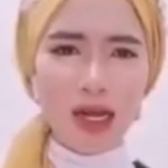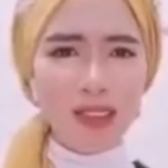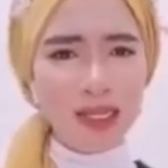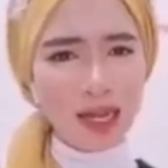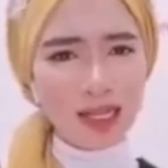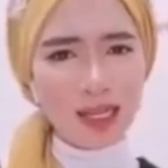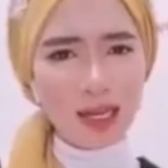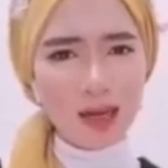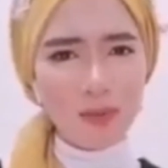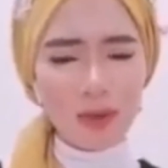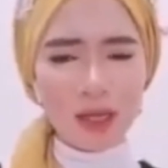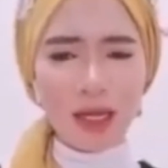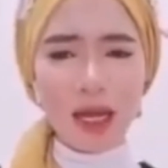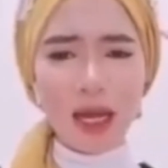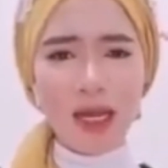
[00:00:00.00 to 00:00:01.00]
Kasyata na
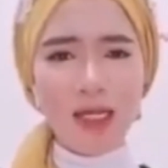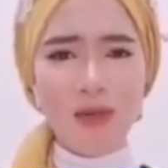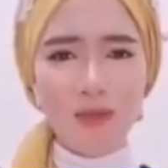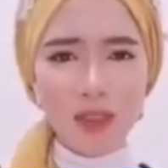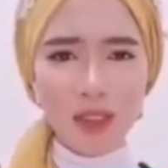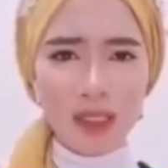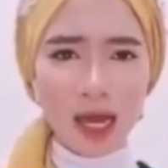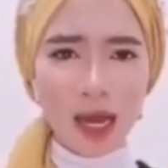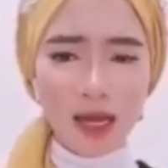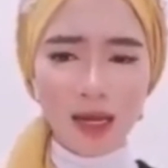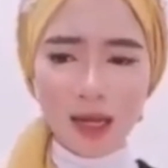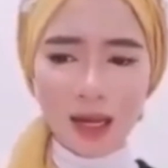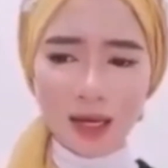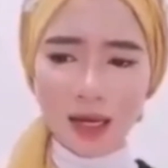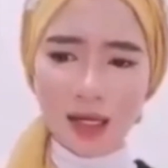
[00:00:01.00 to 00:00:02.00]
magkilay sa gadyaga
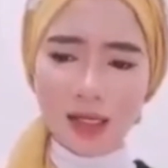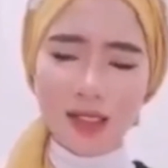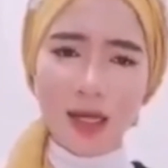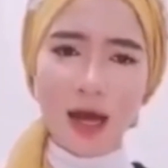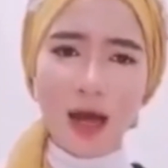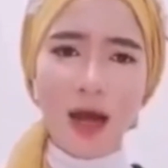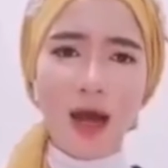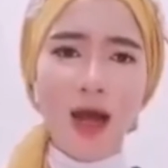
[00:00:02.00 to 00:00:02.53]
din niya sa